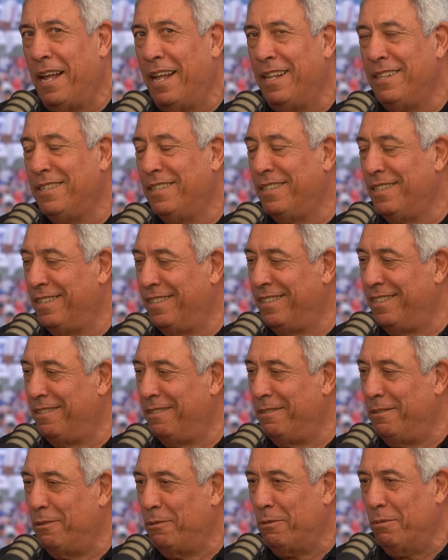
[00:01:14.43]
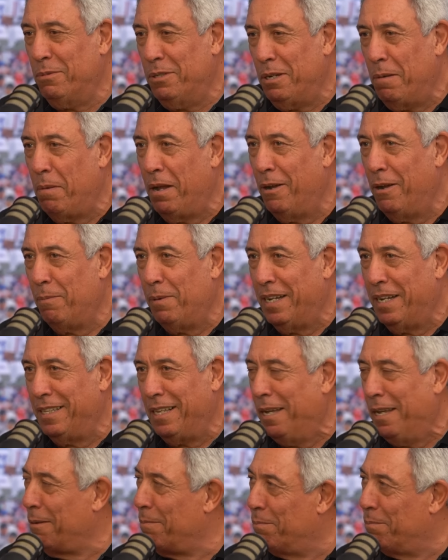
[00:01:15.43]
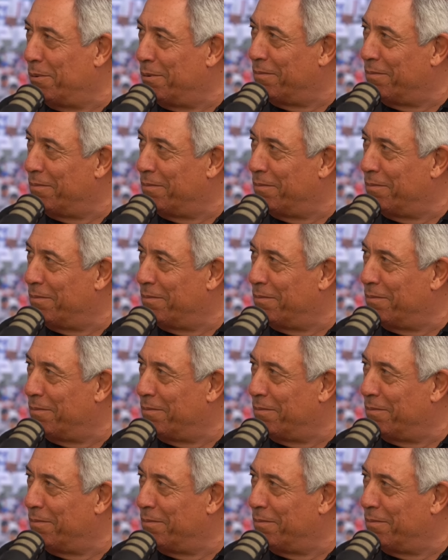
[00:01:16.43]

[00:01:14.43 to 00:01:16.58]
عندي آه، يكون جمعه وبعد هرب